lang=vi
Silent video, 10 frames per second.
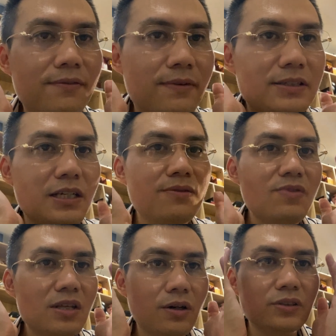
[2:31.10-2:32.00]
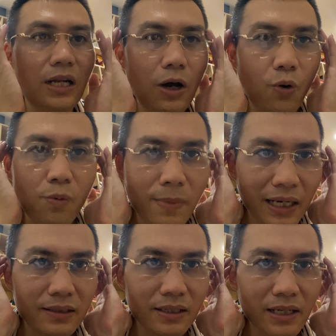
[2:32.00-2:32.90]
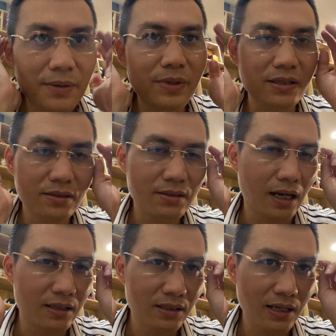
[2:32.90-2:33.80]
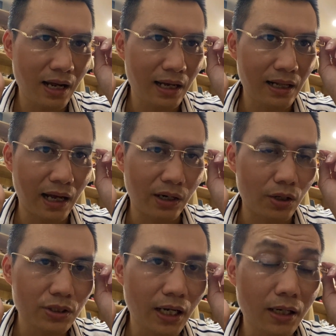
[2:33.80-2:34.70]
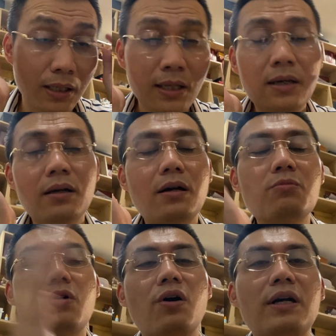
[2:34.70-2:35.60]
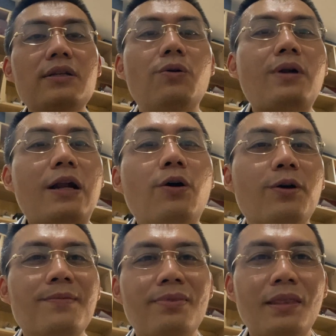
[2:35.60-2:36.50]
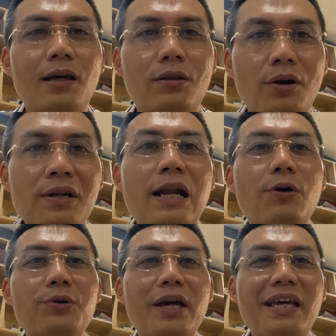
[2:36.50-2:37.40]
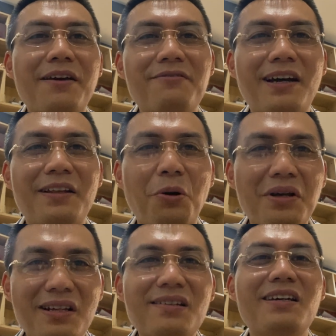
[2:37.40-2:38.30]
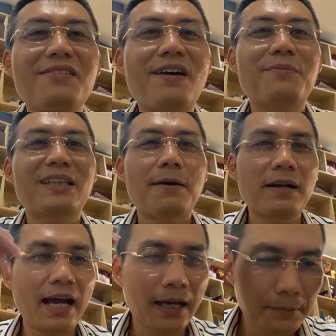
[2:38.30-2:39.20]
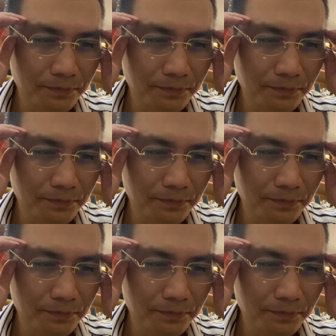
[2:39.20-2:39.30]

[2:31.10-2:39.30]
Và chính vì nó rất là ôm mặt, khi mình giật như thế này là nó sẽ không có cái độ đàn hồi. Nói đến đàn hồi thì anh em phải nói đến kính vàng 18K.